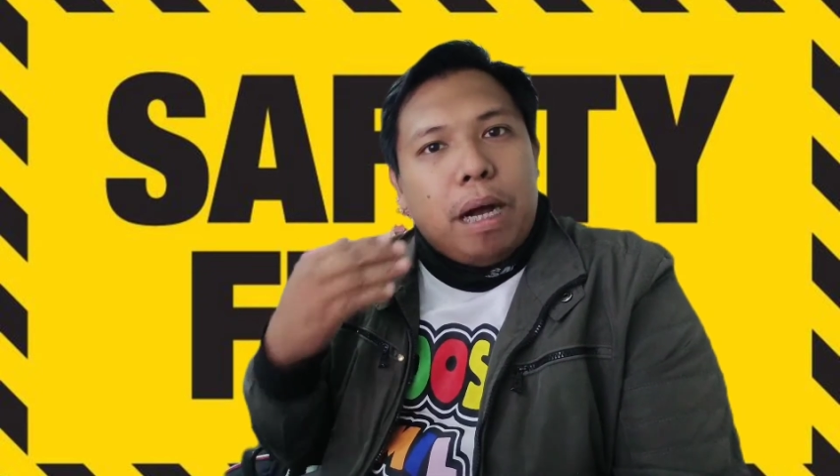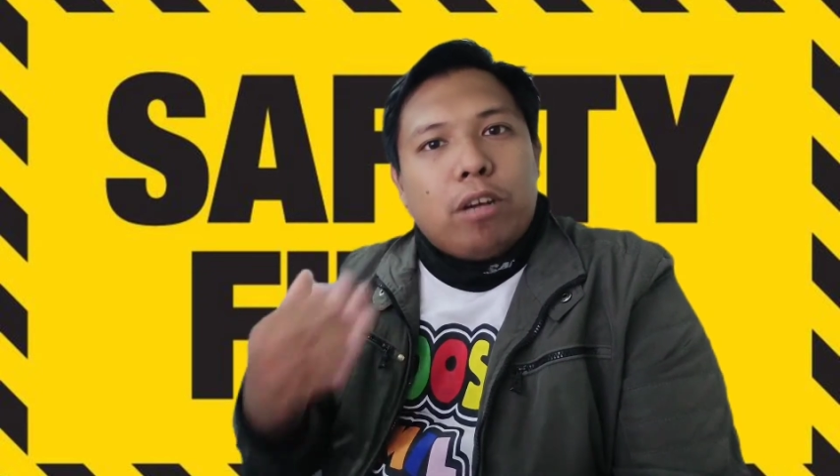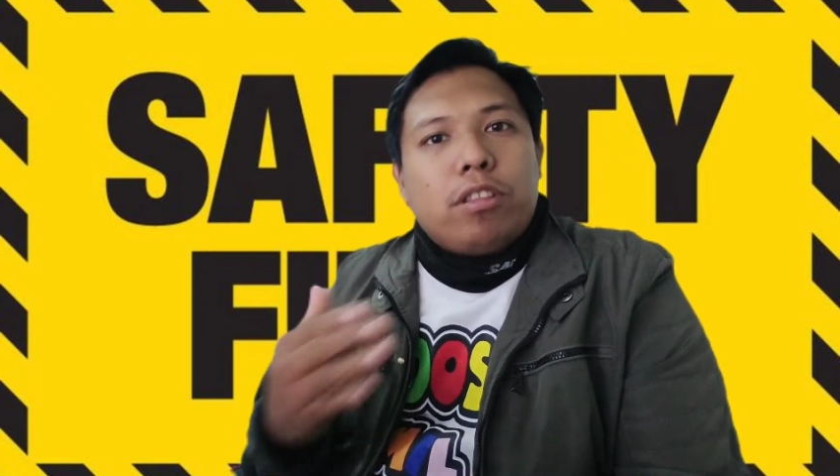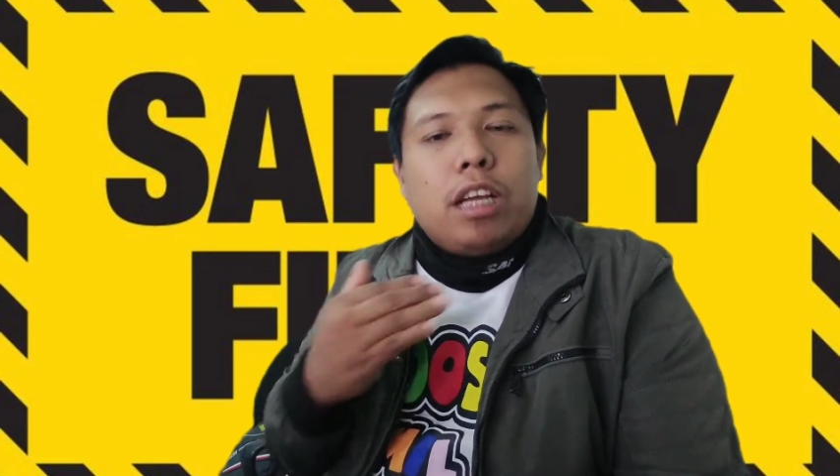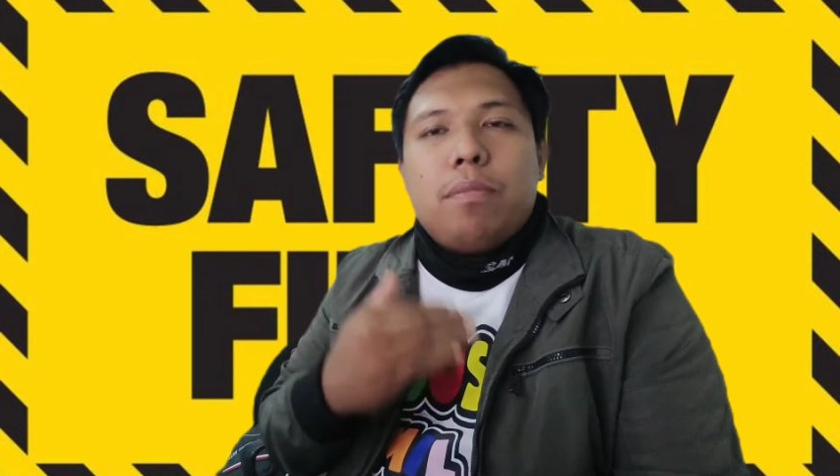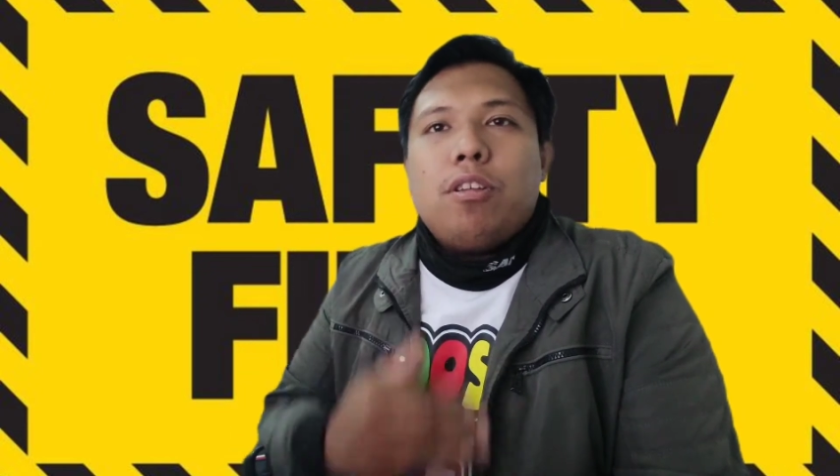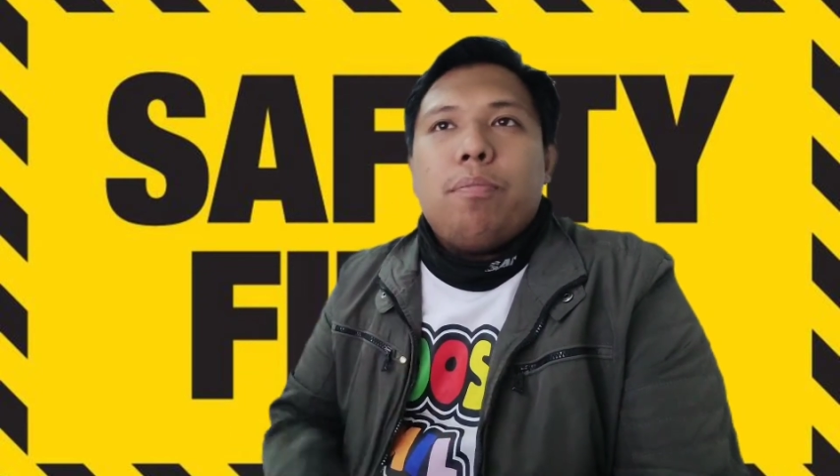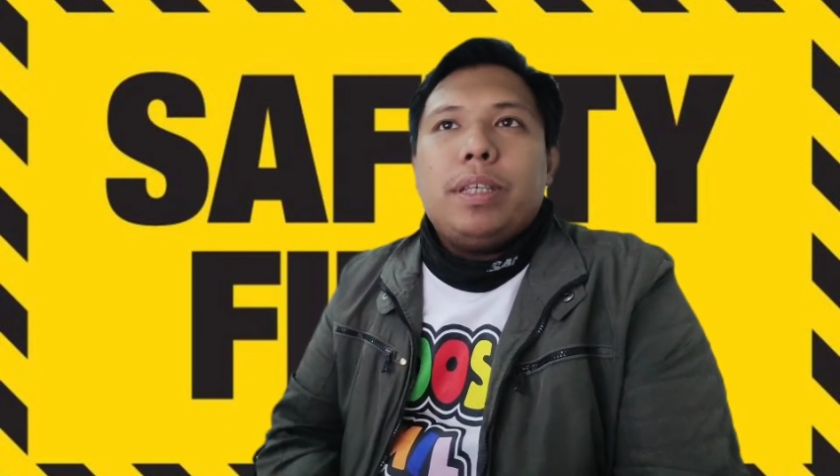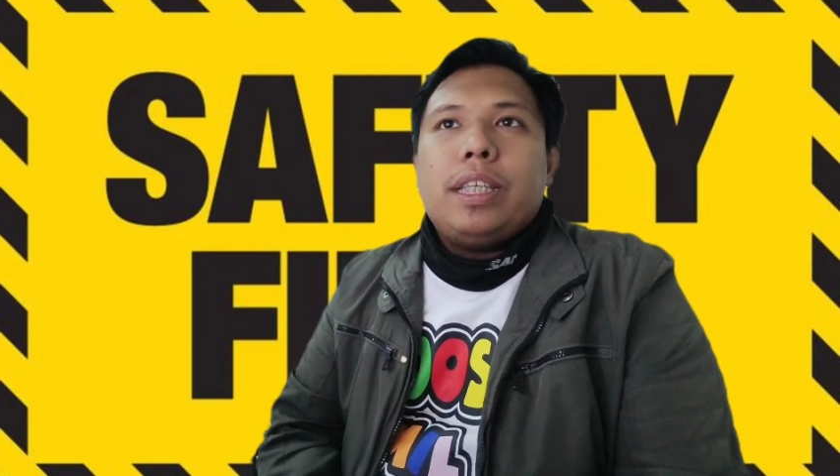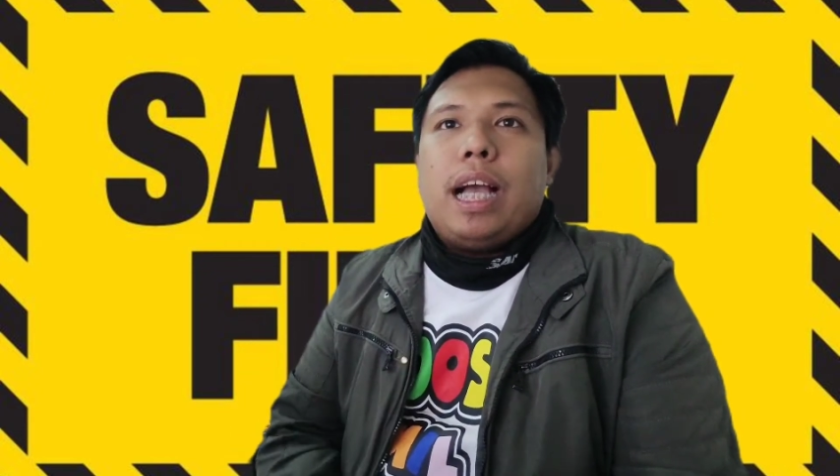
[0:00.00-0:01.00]
bago tayo
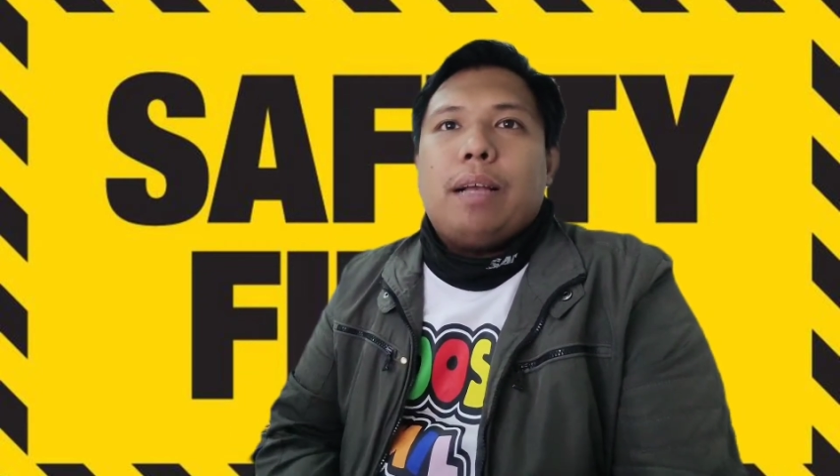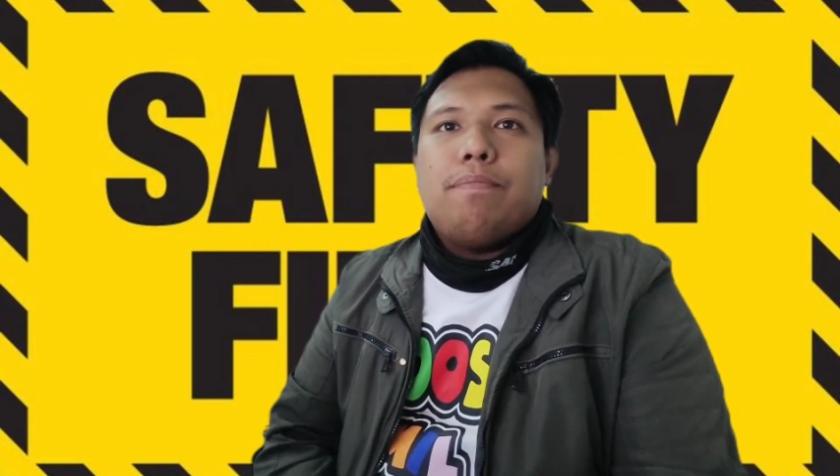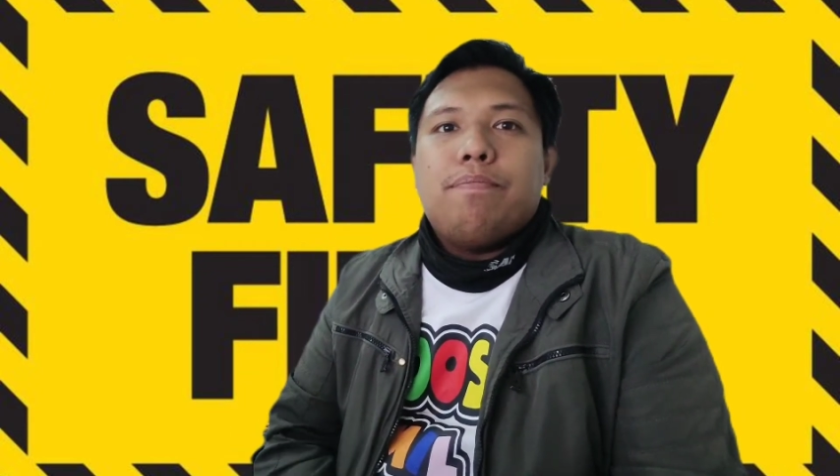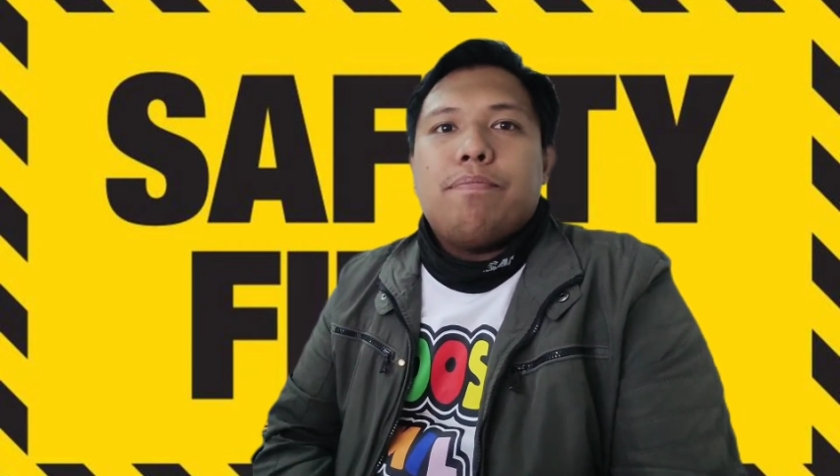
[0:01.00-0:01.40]
mag-umpisa,